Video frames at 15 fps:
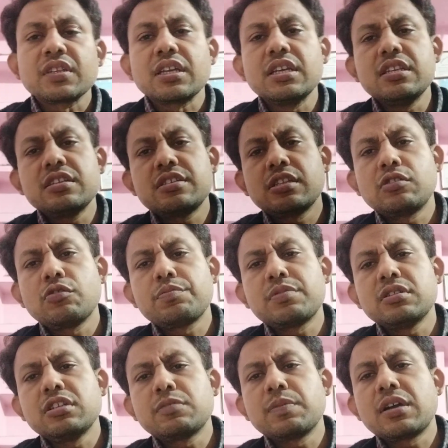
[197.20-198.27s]
ये निश्चित रूप
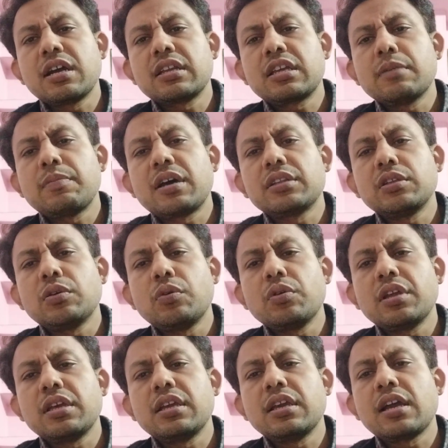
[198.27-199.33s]
से जिस प्रकार की बातें हो
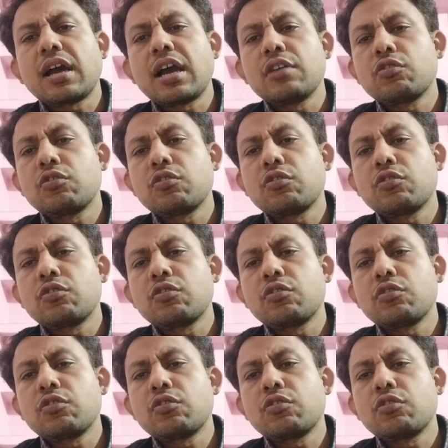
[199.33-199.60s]
रही है